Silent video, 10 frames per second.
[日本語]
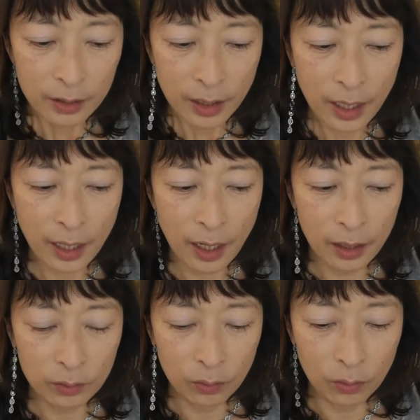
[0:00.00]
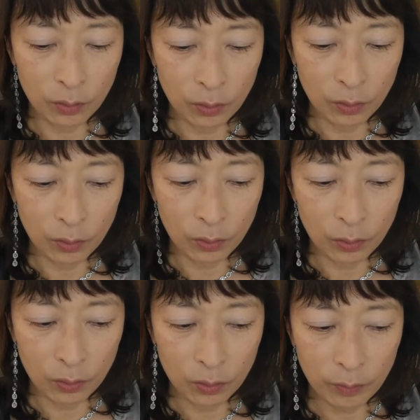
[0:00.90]
であ
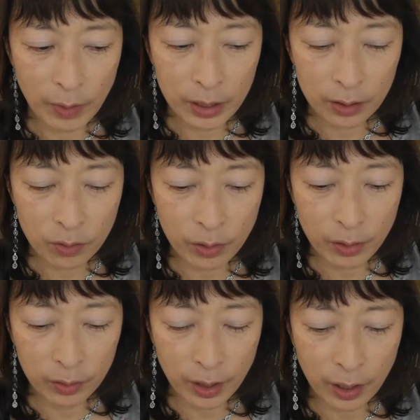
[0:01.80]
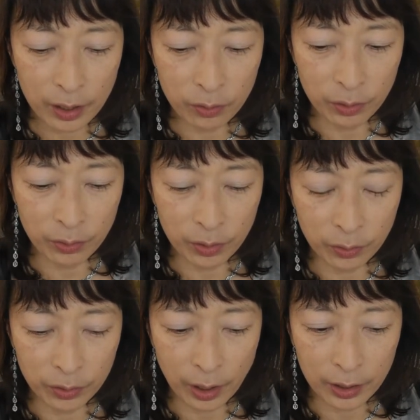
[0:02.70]
のー、まあ、それをだからどういうふうに
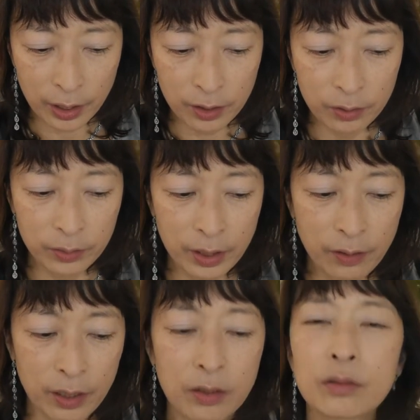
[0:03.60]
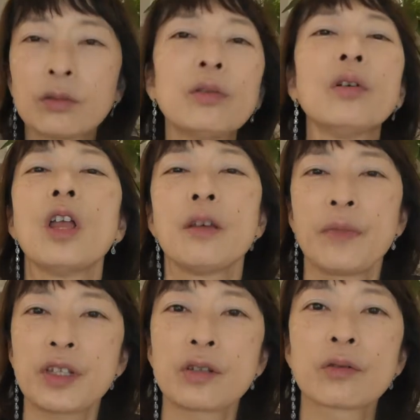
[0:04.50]
世の中的に言ってるかっていうと
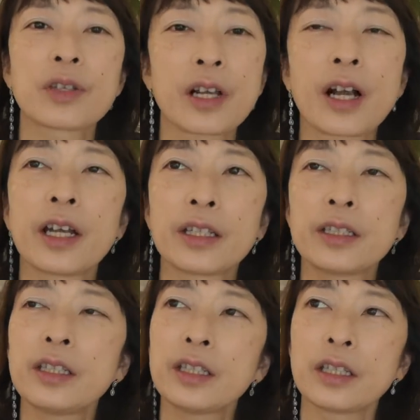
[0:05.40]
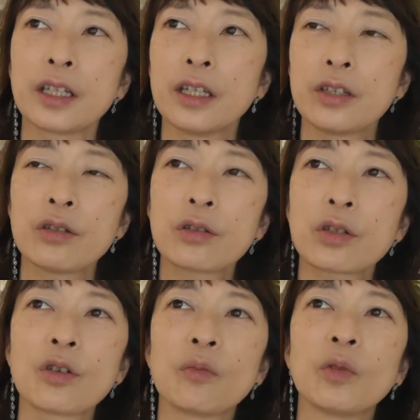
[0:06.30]
未知の世界に勇
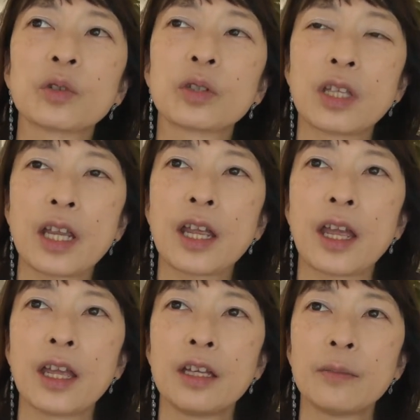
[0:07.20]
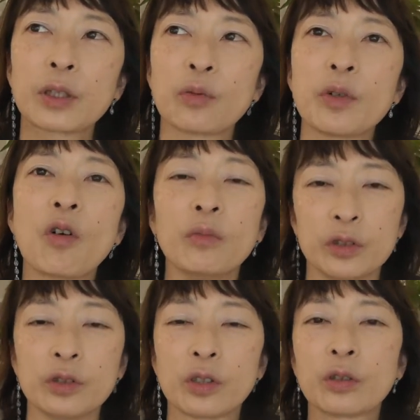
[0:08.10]
気を持って、まあ、飛び込
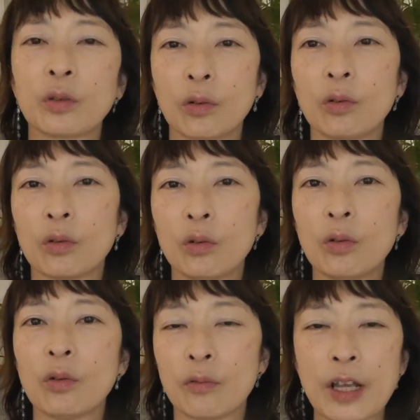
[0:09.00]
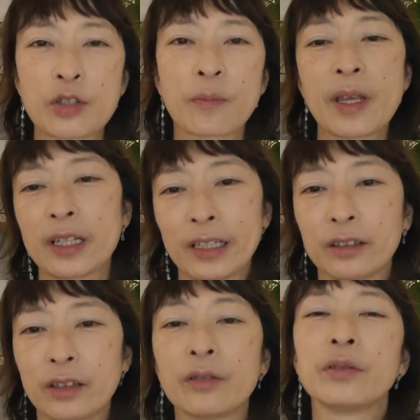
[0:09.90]
む人をファーストペンギンっ
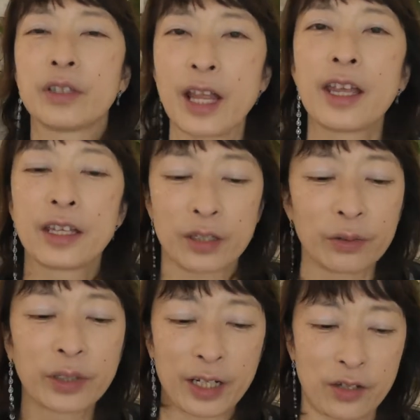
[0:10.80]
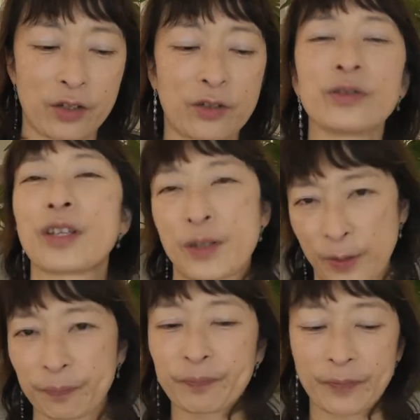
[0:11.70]
ていうふうにね言ったりするんですよ。